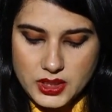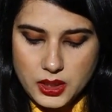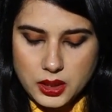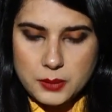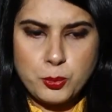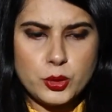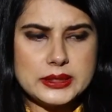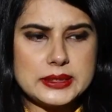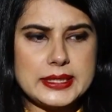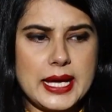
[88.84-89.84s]

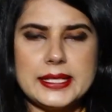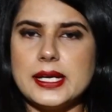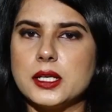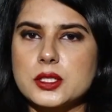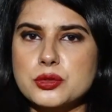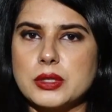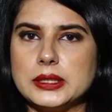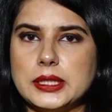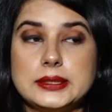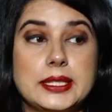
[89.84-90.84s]
पूरी तैयारियां कर
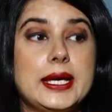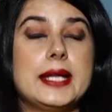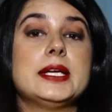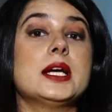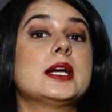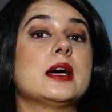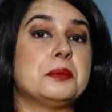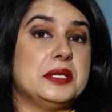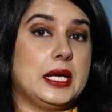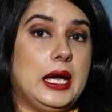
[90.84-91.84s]
चुका था तैयारियां
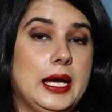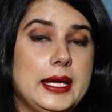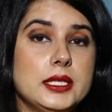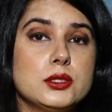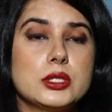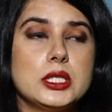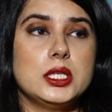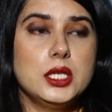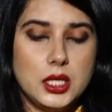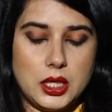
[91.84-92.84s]
कर भी रहा है क्योंकि